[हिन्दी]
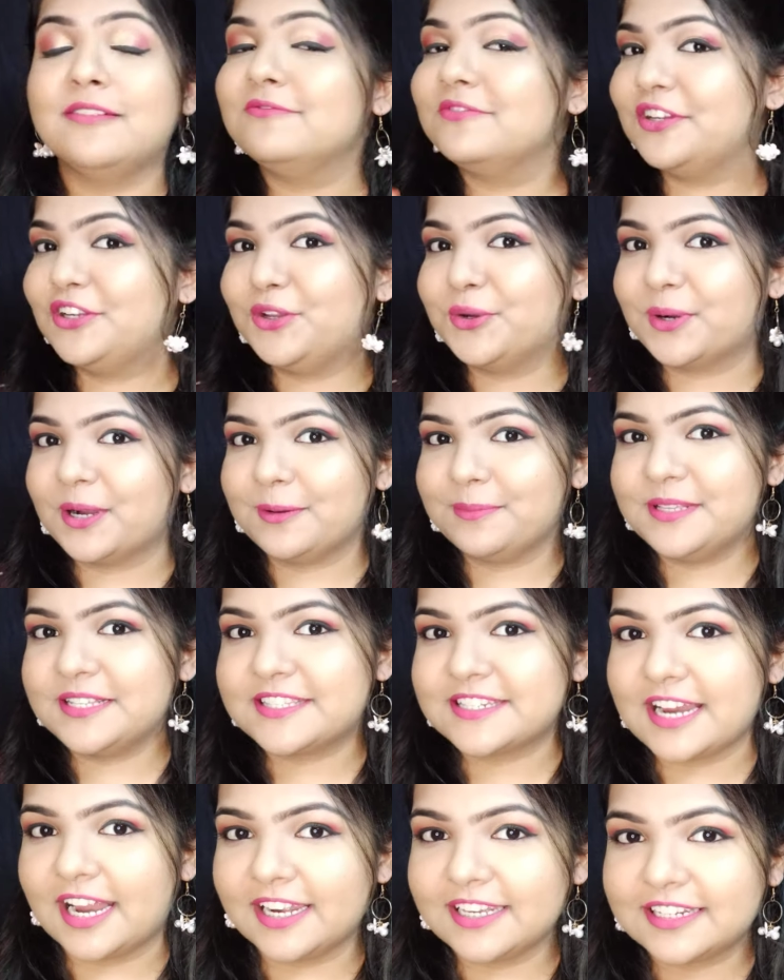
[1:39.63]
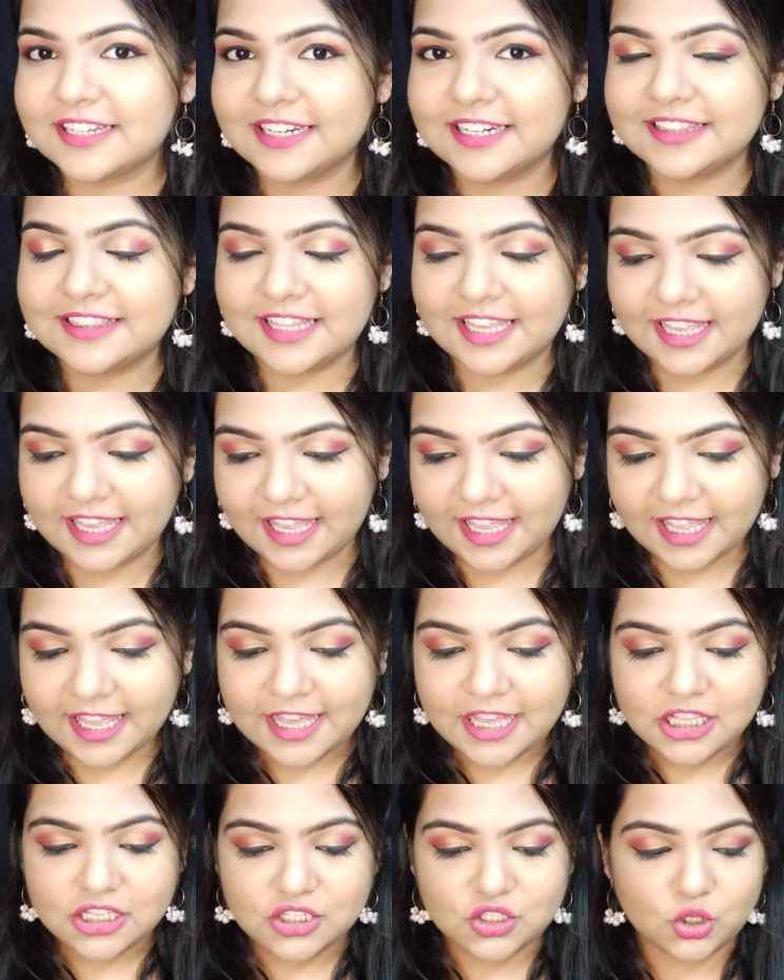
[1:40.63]
हैं हम वीडियो का भी स्टार्ट करते हैं
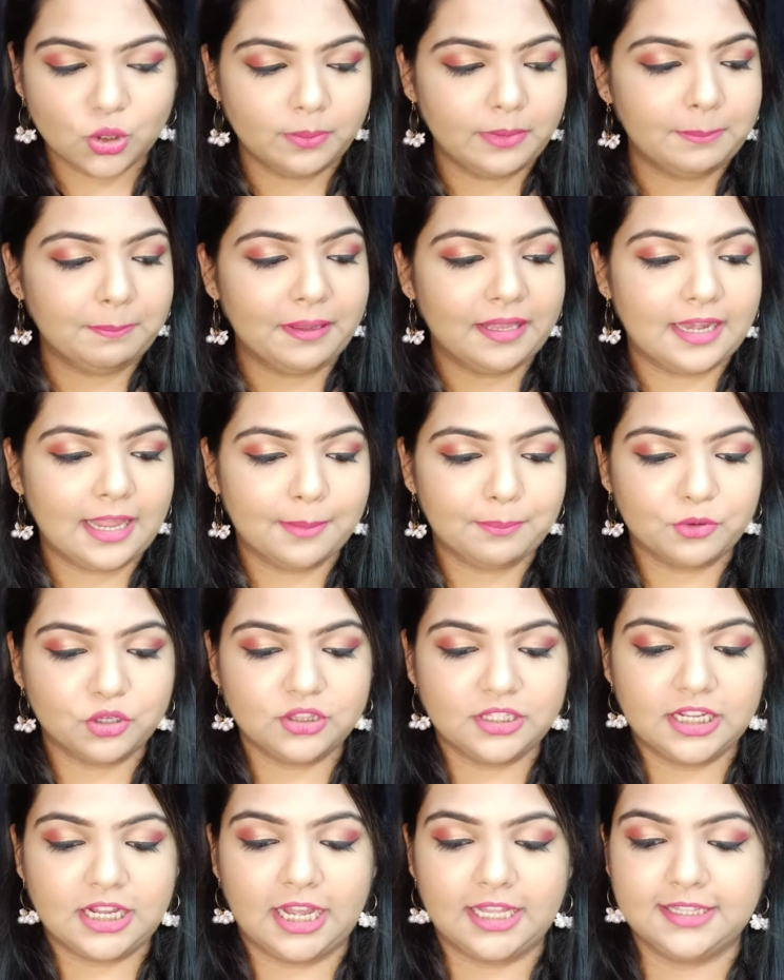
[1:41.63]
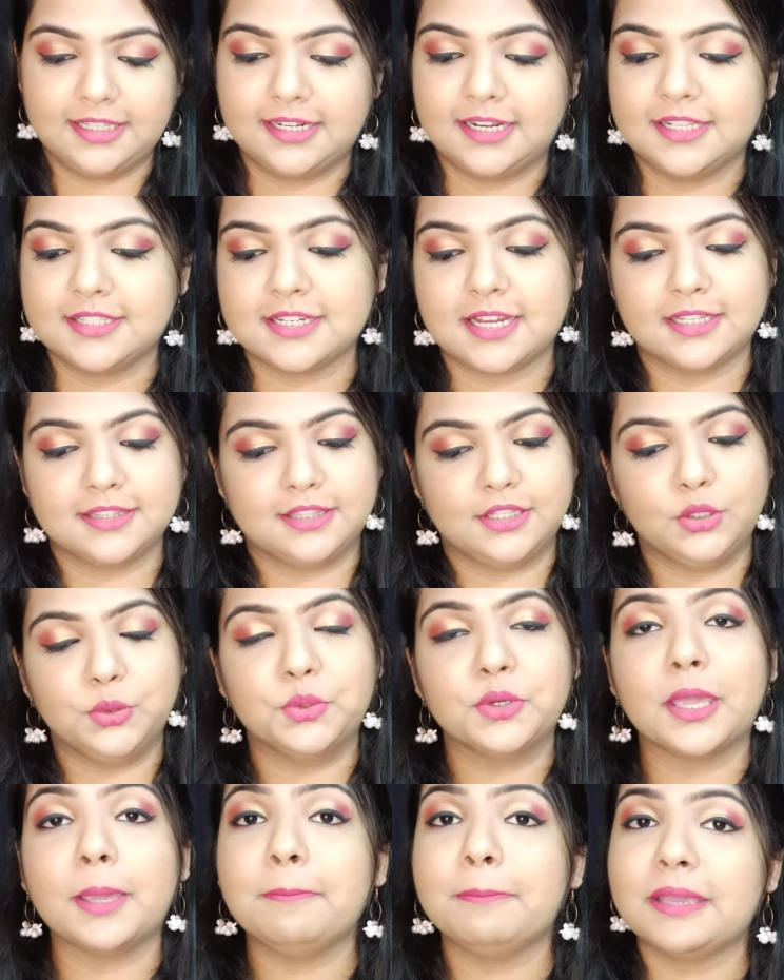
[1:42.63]
सो मैं पहले आपको दिखा देना चाहती
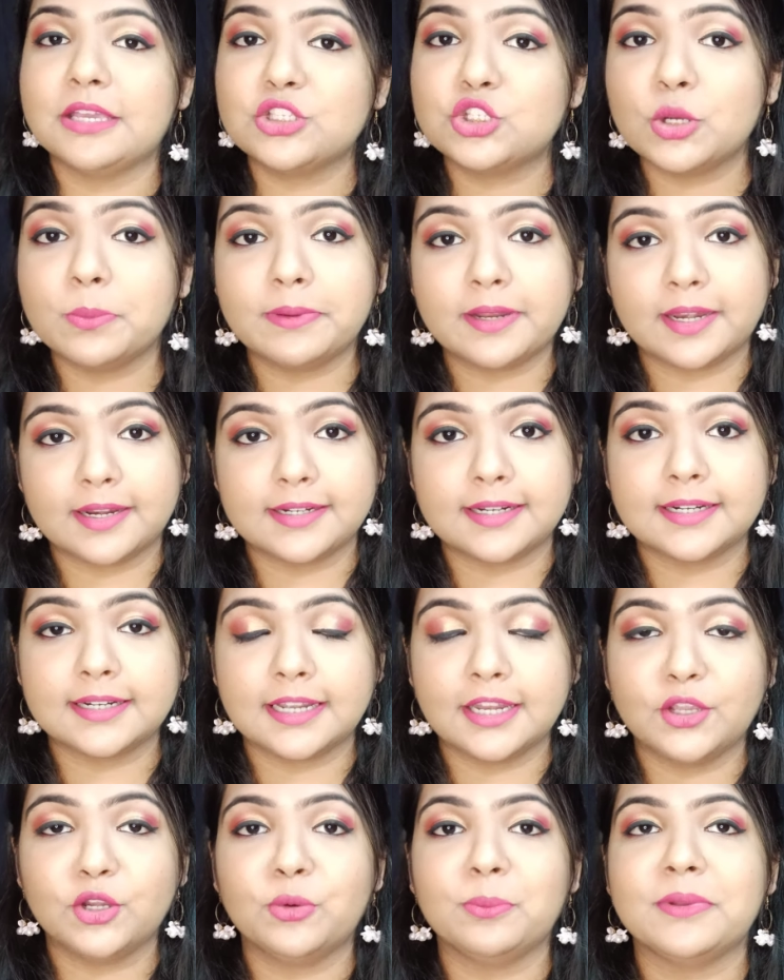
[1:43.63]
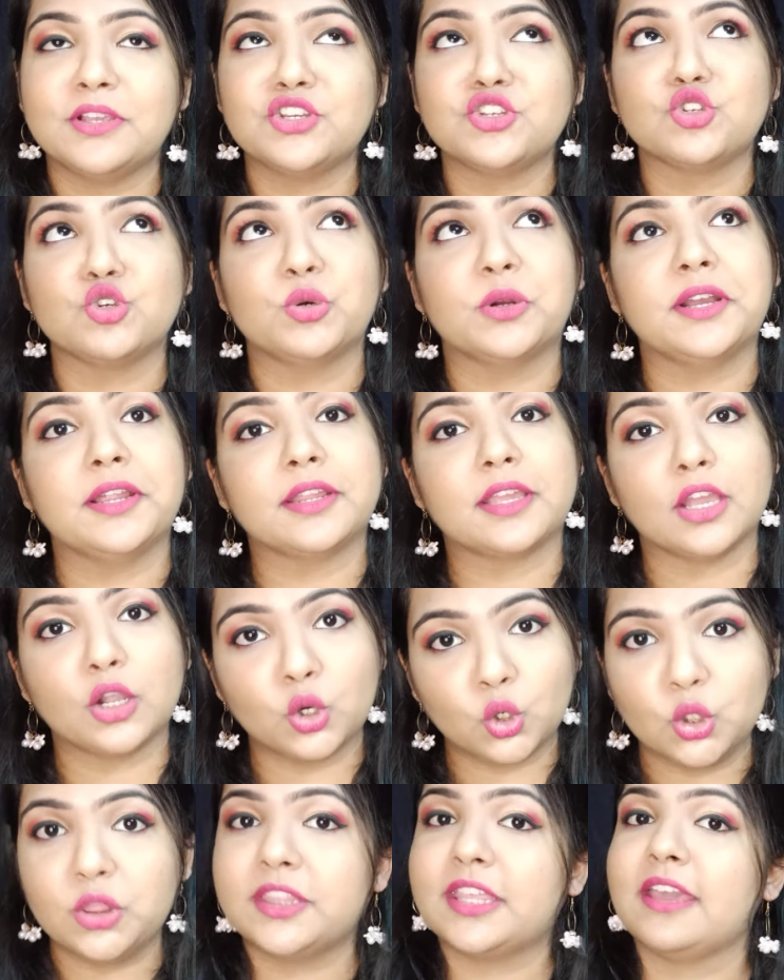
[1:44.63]
हूँ कि मैं जो प्रोडक्ट ली हूँ मैं शुगर के
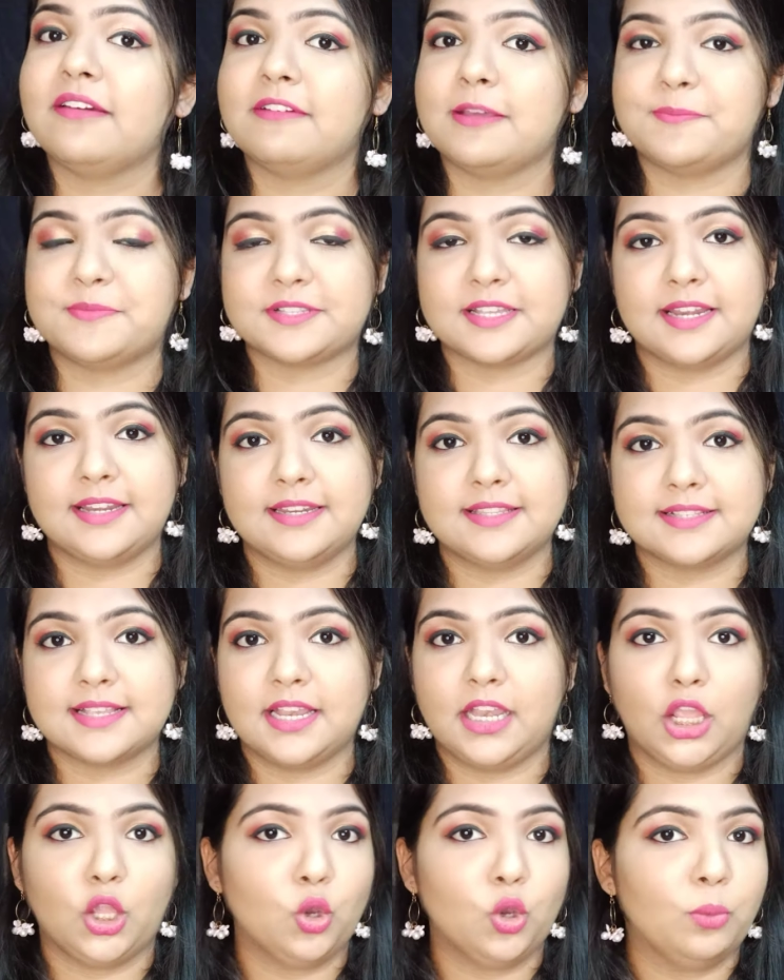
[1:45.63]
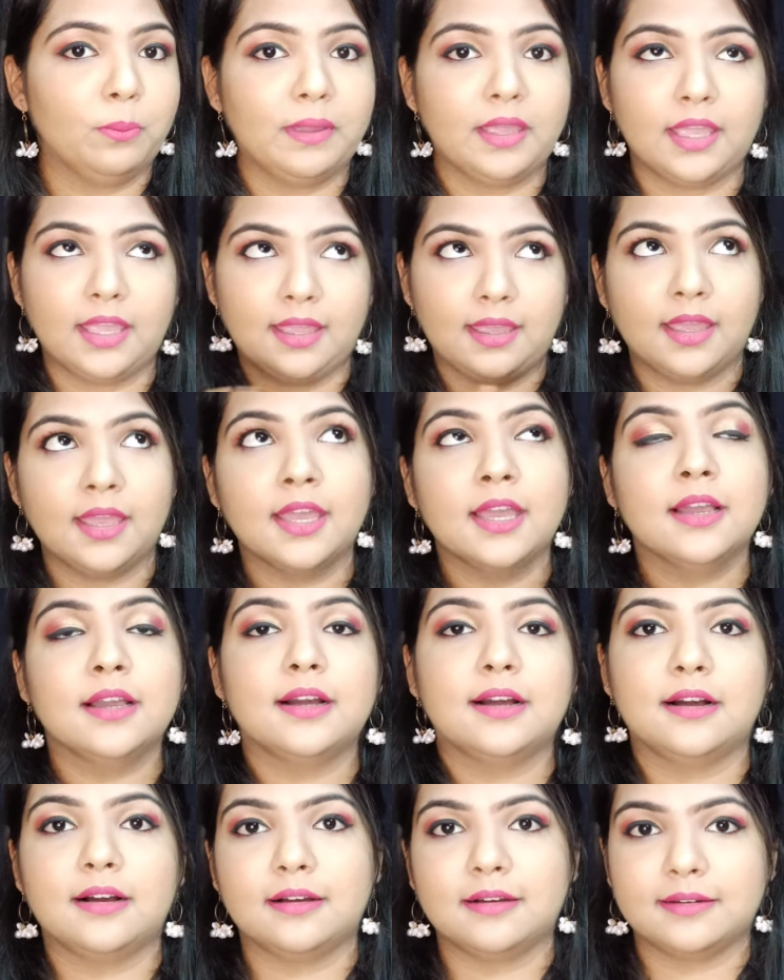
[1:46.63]
खुद के वेबसाइट से ली हूँ
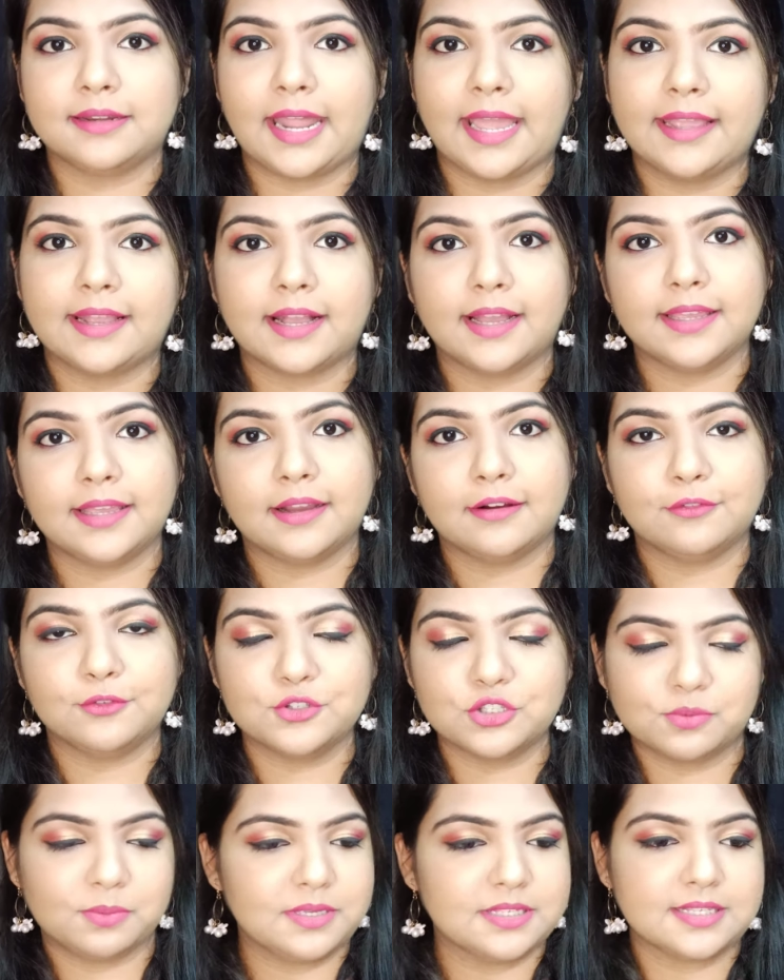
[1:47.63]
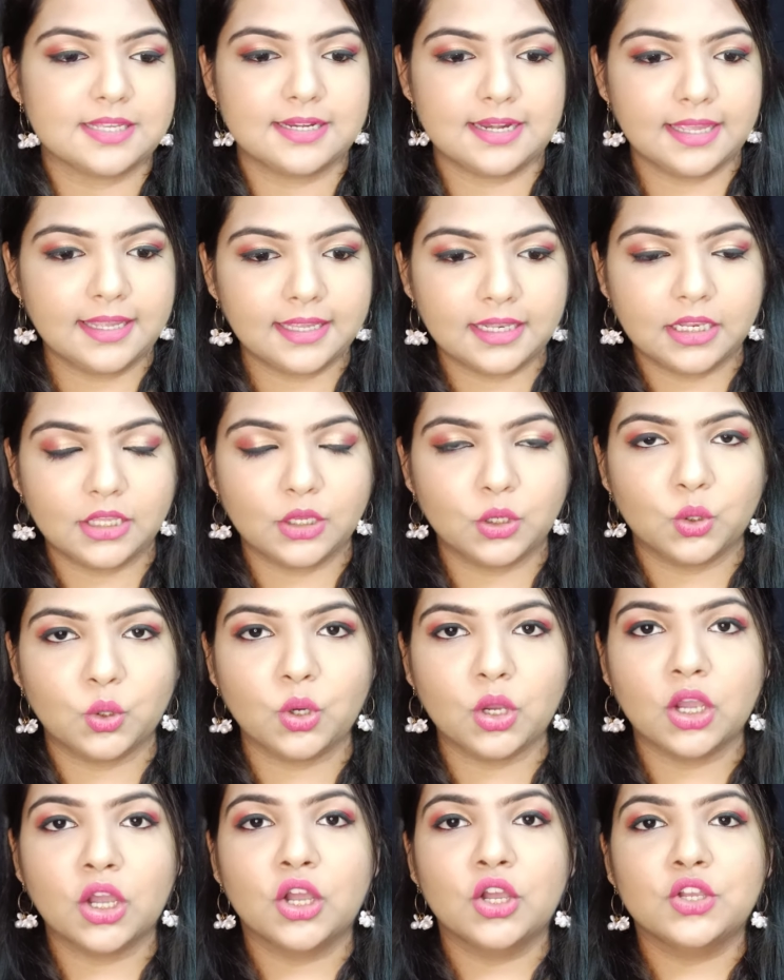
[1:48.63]
मैं नायका या उसमें से नहीं ली
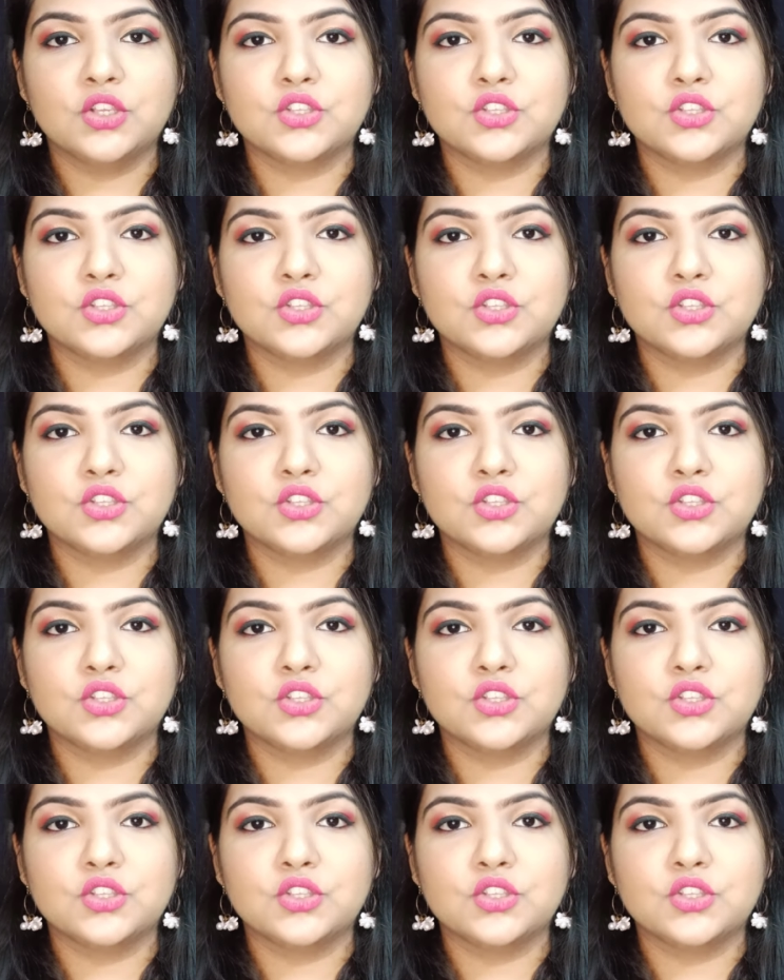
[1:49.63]
हूँ